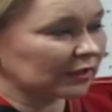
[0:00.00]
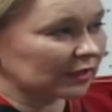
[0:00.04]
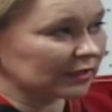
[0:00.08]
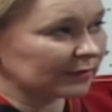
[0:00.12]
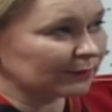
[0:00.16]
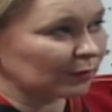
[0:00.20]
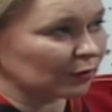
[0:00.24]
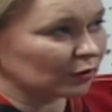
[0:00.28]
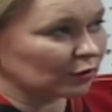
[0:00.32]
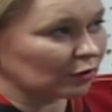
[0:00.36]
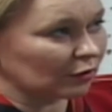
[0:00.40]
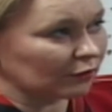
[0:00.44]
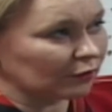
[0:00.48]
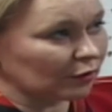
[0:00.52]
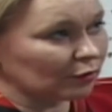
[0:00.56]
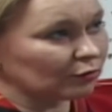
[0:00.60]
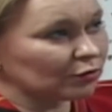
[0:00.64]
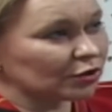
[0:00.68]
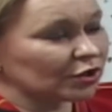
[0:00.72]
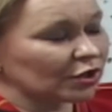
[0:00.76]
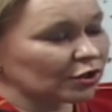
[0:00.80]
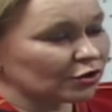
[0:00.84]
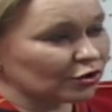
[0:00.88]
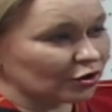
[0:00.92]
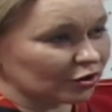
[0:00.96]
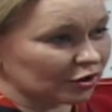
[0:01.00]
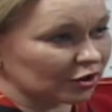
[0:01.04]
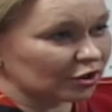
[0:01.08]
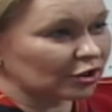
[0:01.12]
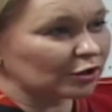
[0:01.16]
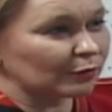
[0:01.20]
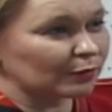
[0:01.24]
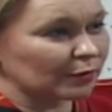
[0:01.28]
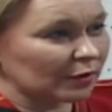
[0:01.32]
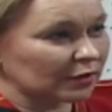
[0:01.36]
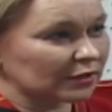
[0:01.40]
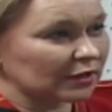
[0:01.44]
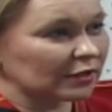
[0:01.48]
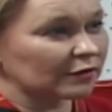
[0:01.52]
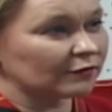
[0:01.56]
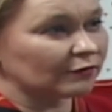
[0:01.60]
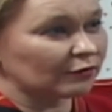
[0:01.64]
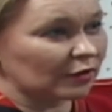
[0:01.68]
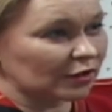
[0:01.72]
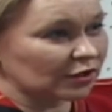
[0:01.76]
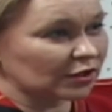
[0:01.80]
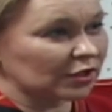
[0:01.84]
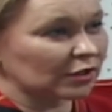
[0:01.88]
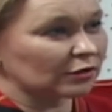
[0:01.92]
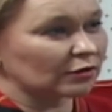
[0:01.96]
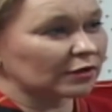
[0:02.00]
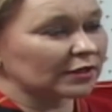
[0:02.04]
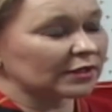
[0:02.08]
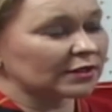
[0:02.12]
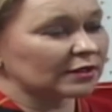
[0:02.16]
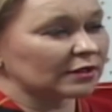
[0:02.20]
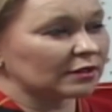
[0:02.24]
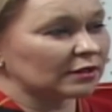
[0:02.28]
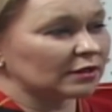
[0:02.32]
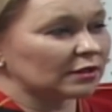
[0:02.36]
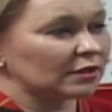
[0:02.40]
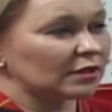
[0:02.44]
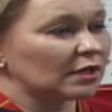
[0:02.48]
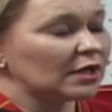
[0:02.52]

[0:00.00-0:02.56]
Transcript: transportową, gdzie 30% właśnie to jest